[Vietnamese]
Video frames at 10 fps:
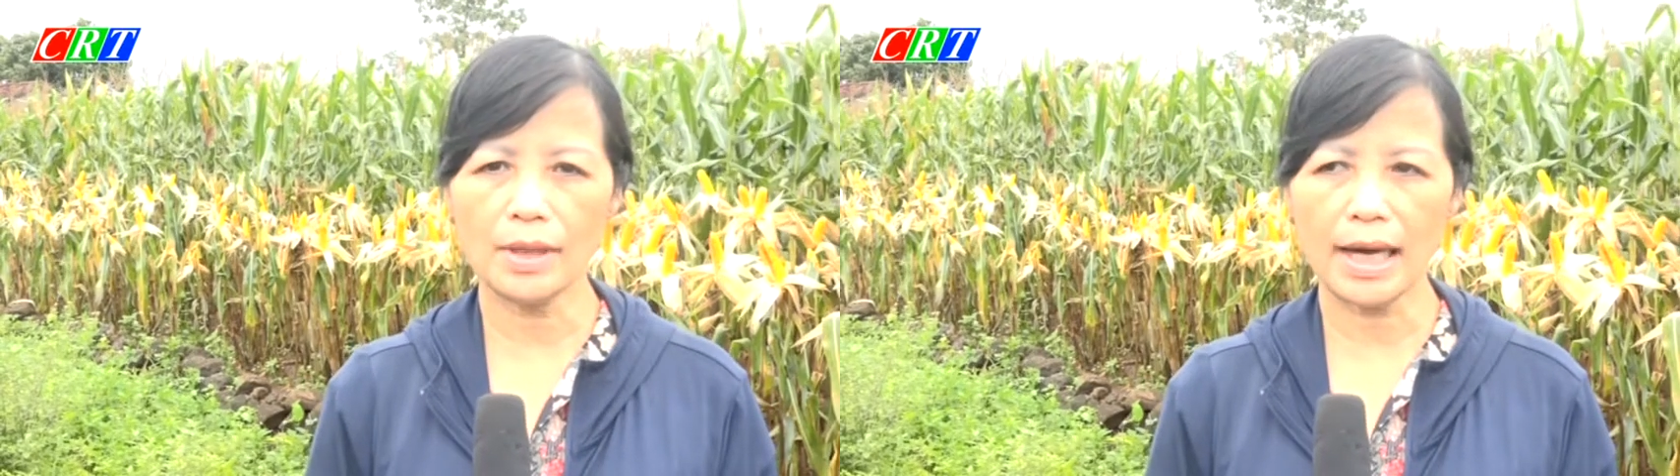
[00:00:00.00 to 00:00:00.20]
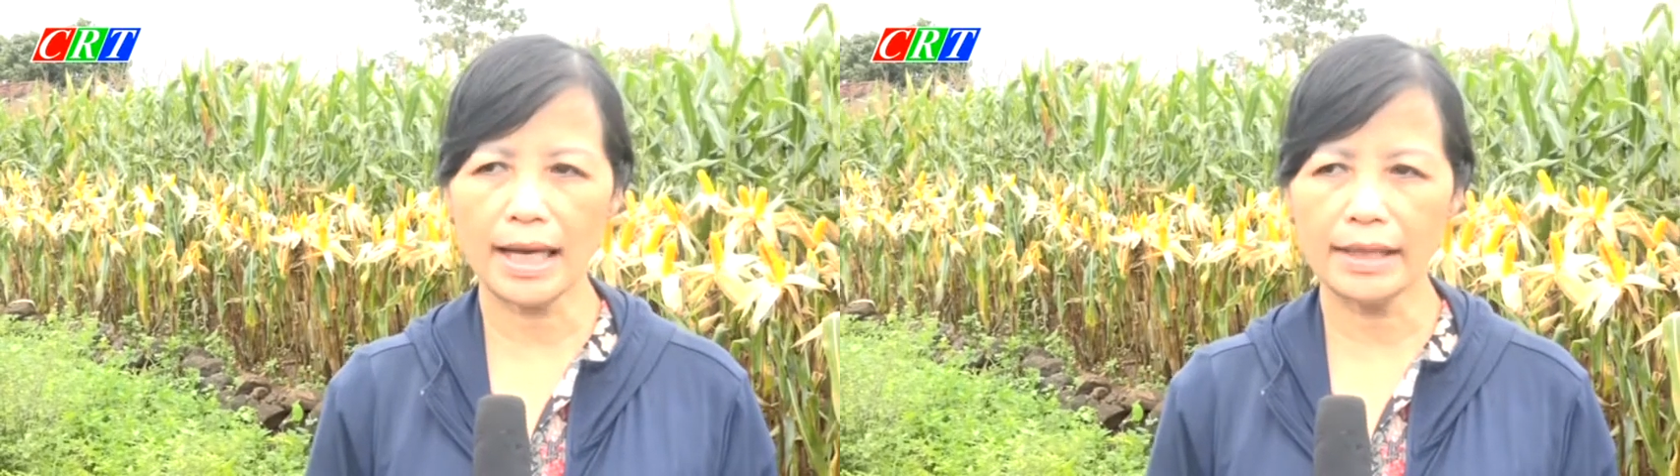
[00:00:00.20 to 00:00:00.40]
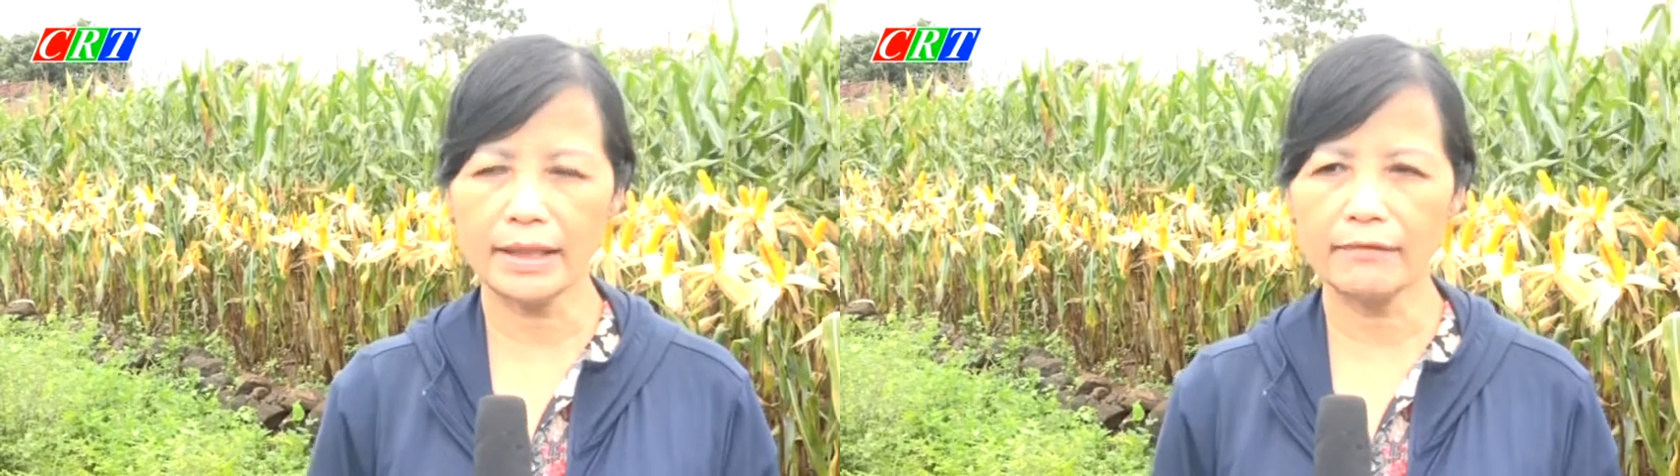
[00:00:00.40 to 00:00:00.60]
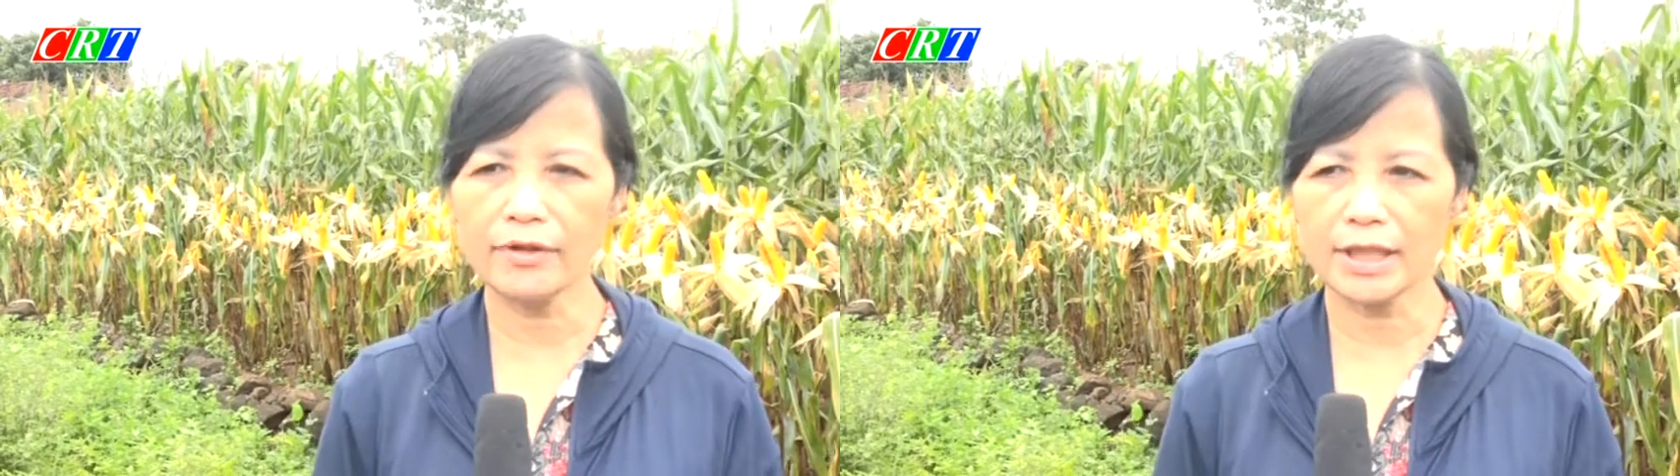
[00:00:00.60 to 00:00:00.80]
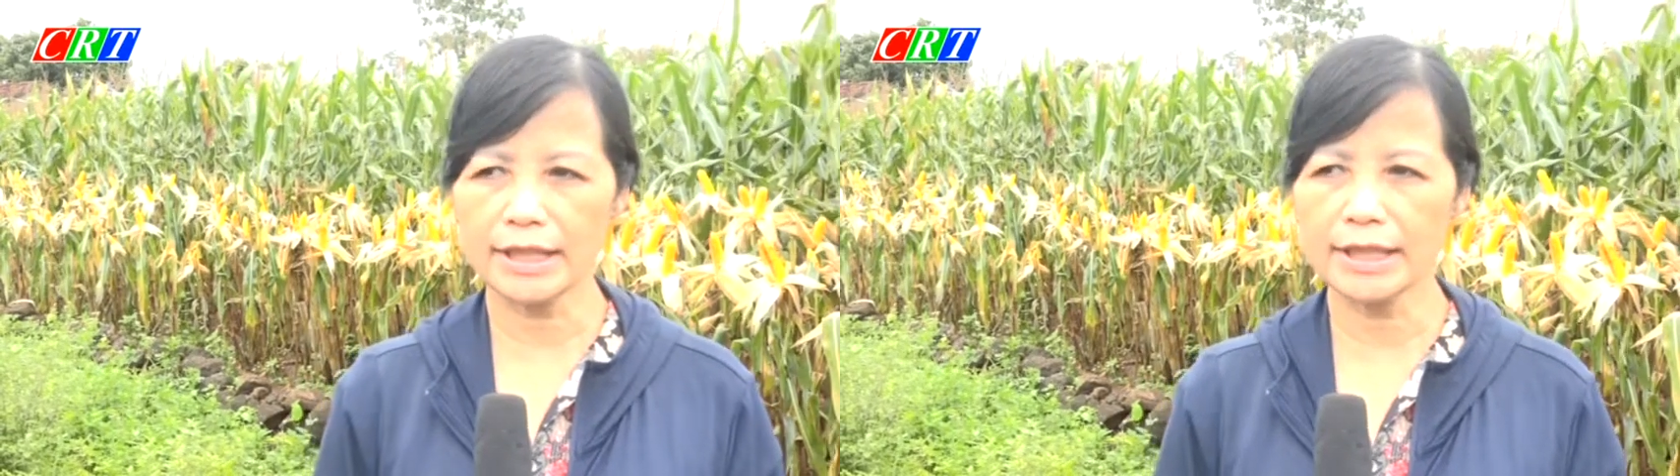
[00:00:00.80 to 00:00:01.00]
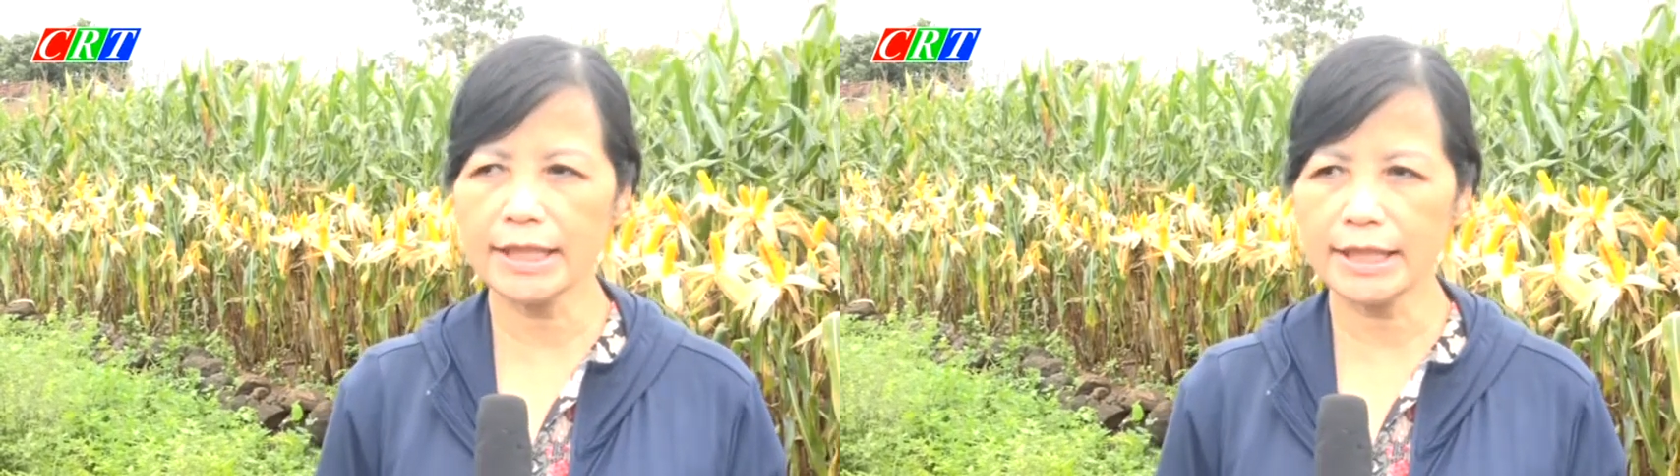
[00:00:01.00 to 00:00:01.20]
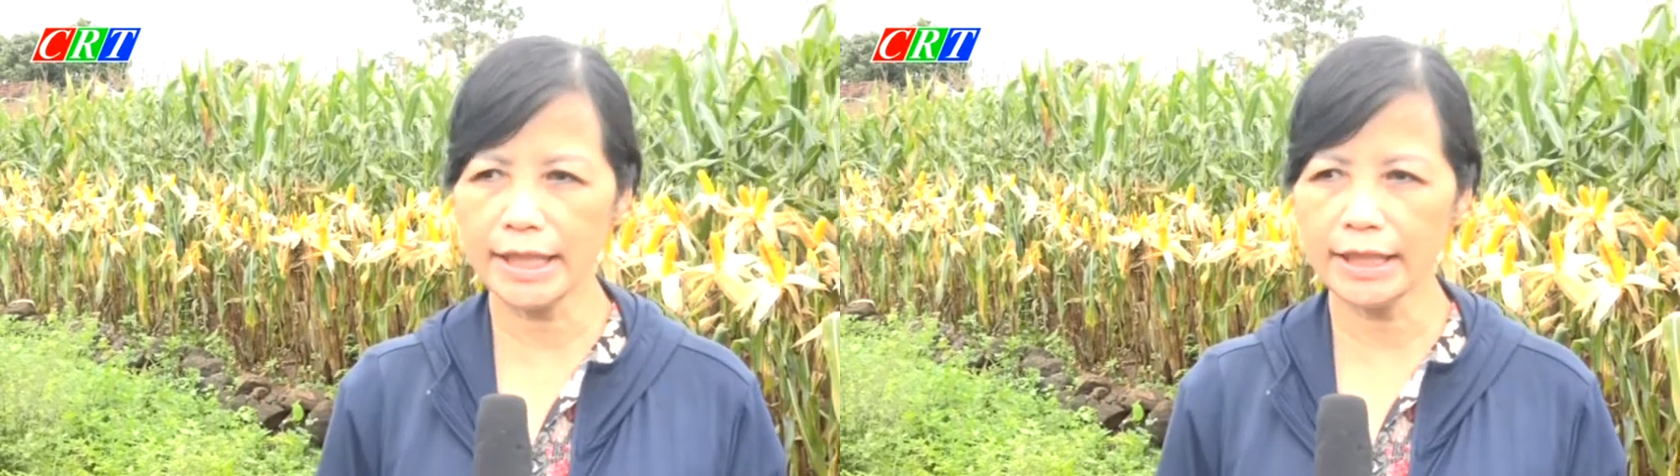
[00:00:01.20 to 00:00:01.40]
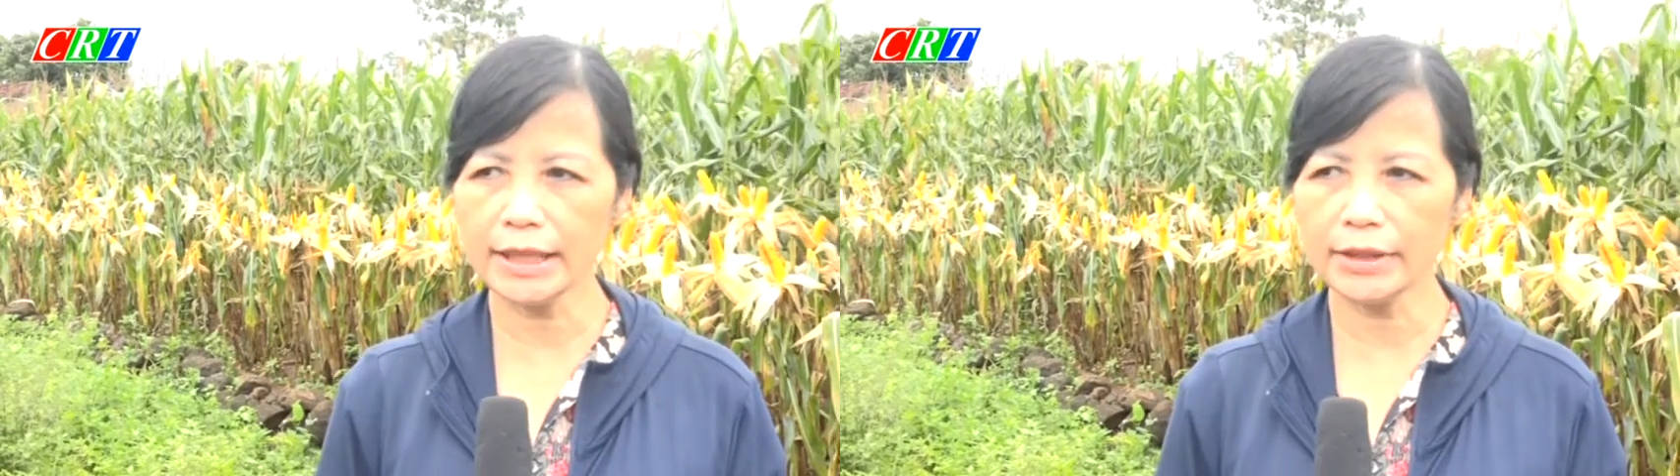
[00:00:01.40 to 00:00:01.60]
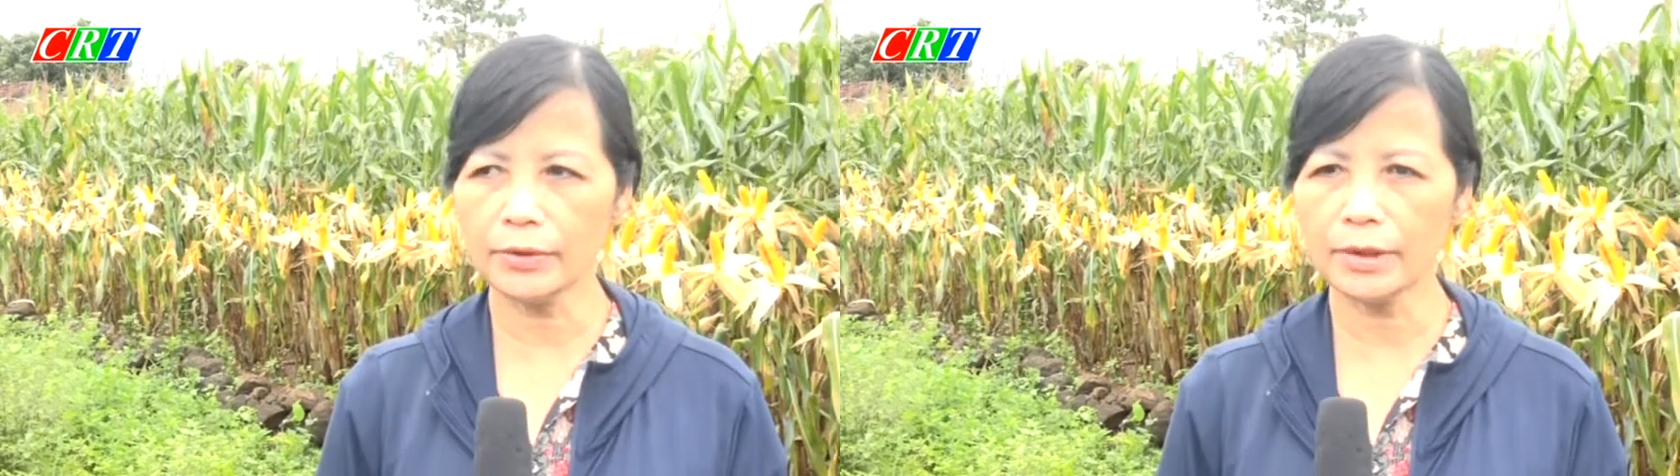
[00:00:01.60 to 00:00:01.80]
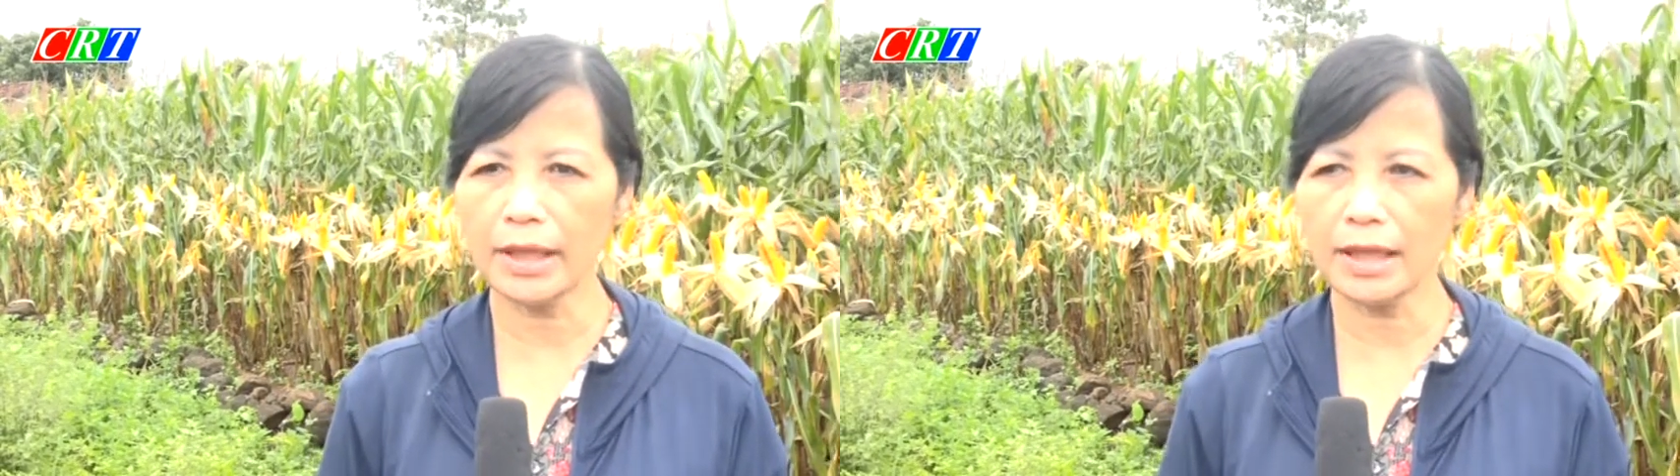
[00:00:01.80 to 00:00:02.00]
lai thịnh vượng 999 thì
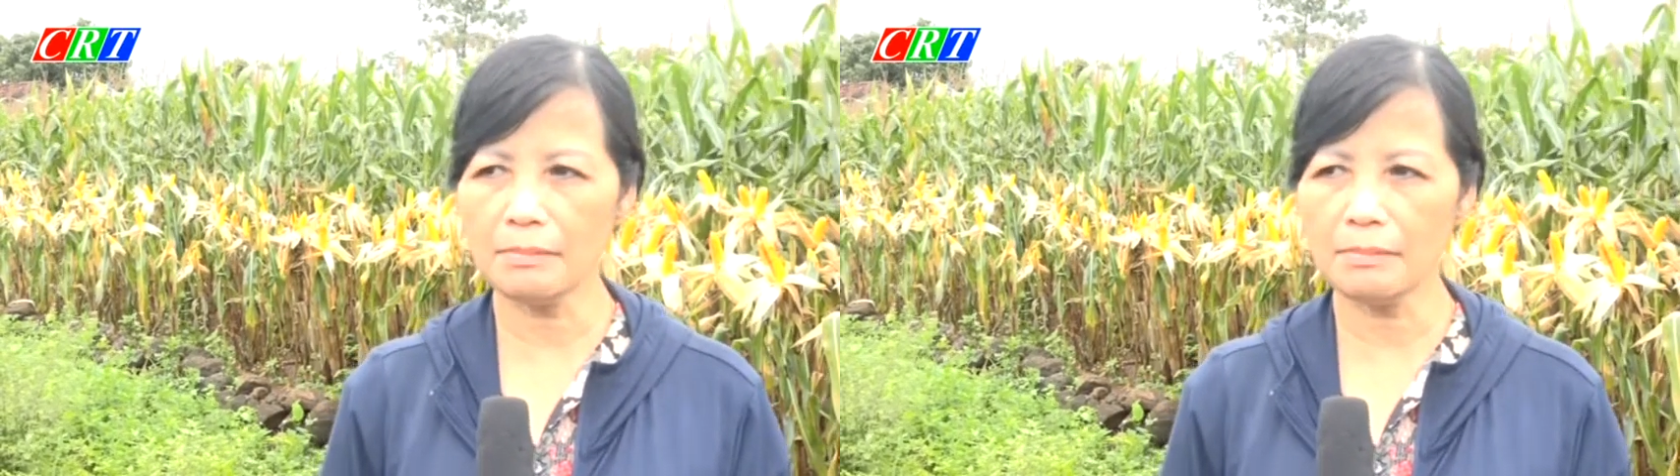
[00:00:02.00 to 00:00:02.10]
tôi thấy